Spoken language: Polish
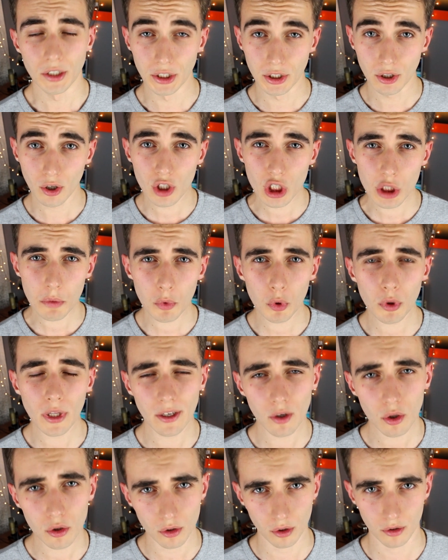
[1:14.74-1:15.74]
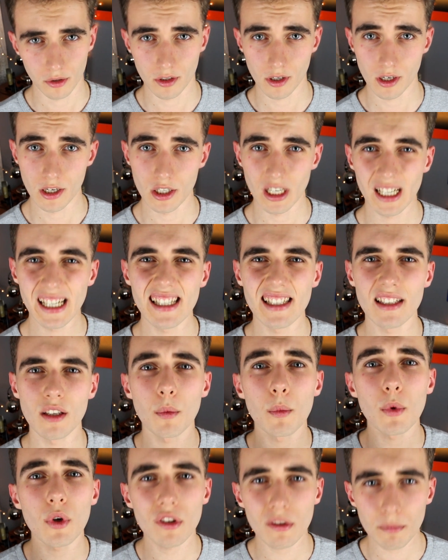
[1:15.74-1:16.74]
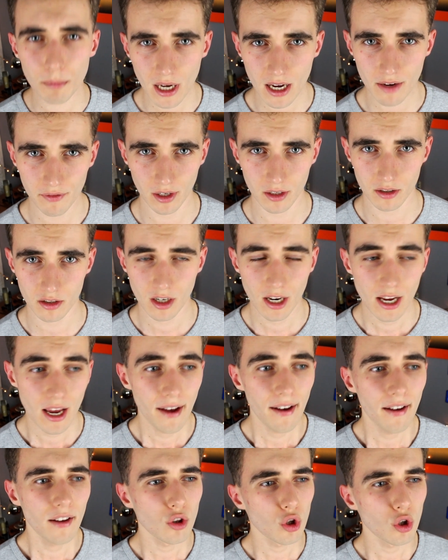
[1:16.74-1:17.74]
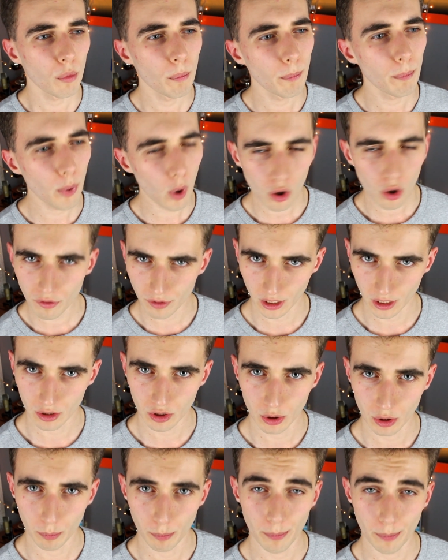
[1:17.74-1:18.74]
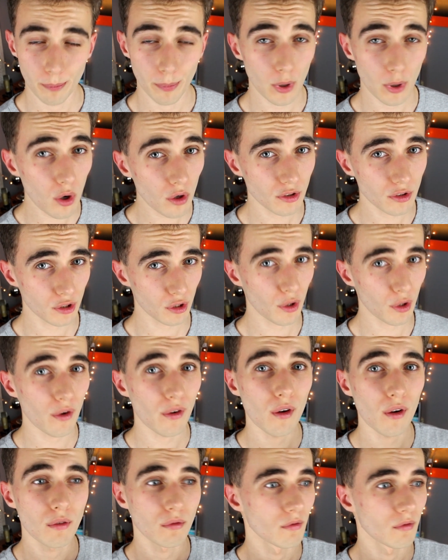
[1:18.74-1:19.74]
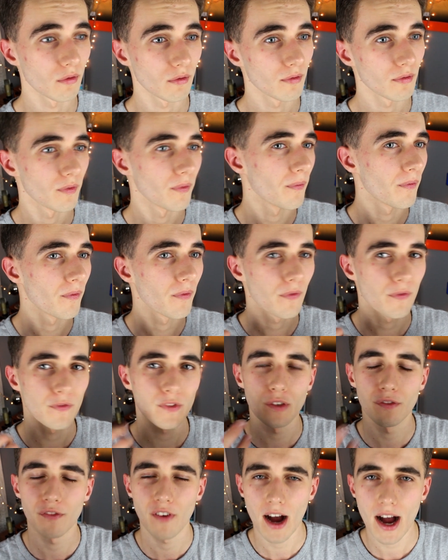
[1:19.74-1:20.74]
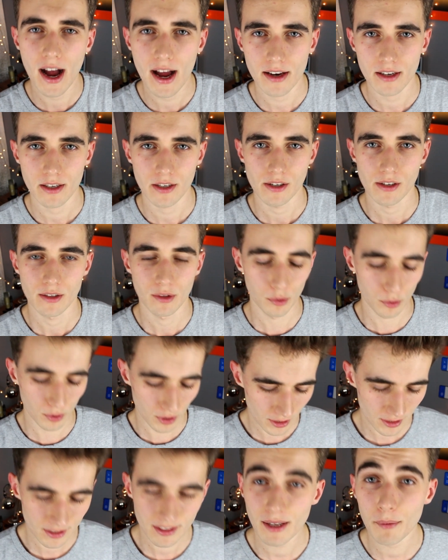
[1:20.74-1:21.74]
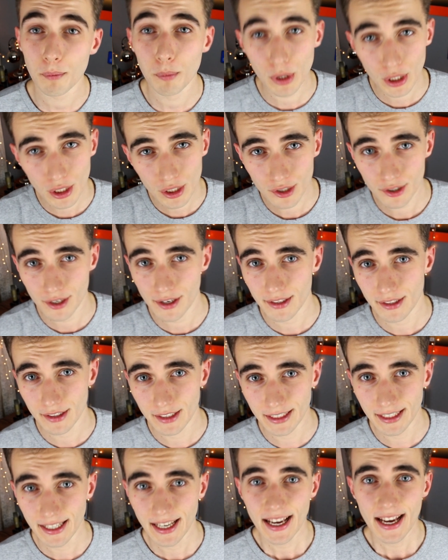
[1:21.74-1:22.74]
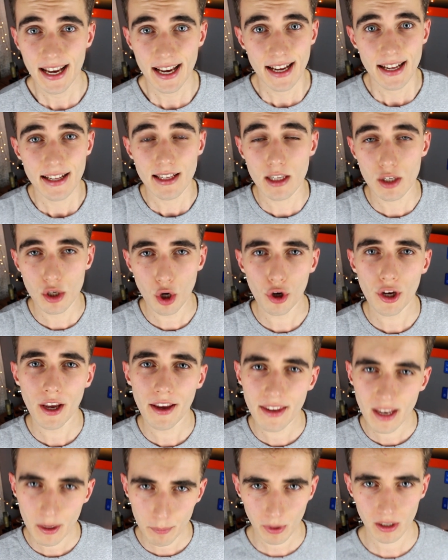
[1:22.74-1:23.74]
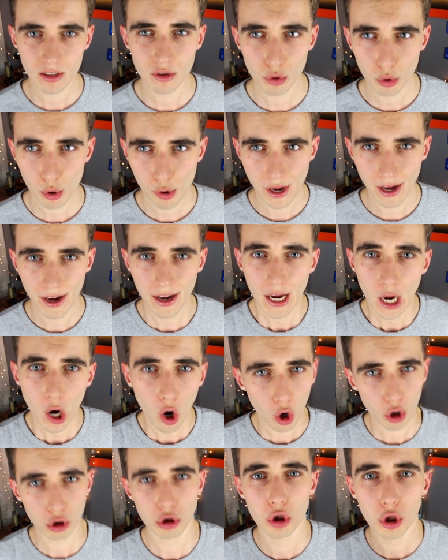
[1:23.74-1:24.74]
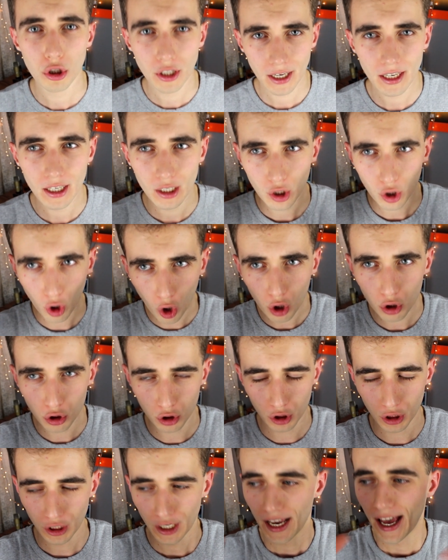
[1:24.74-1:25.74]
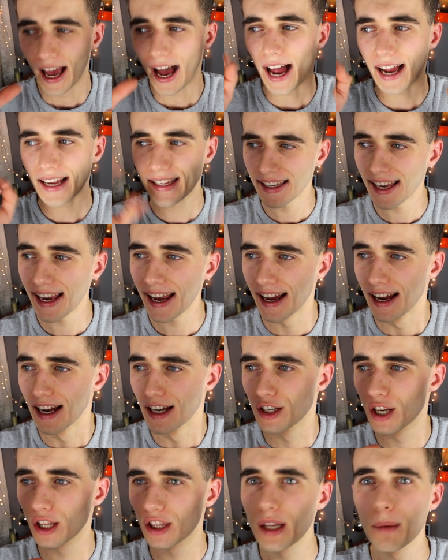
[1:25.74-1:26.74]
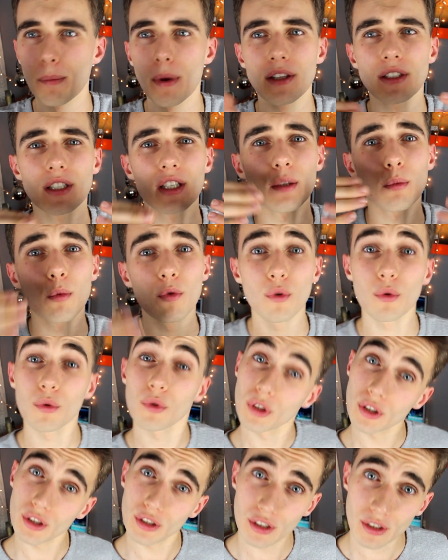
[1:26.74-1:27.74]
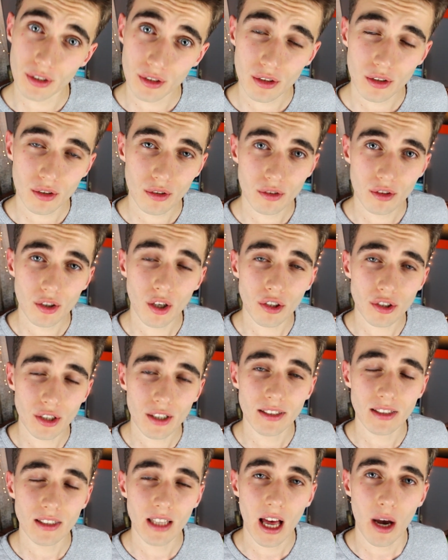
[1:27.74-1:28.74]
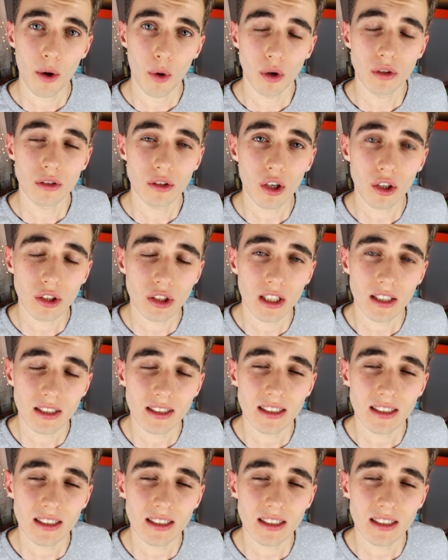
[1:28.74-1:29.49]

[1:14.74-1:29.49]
I chodzi mi tutaj o to, że jeżeli z nią rozmawiasz, to powie ci prosto twarz, tudzież napisze ci, co jej nie pasuje o co jej chodzi, a nie, że ty będziesz mówił nic, co się stało, co się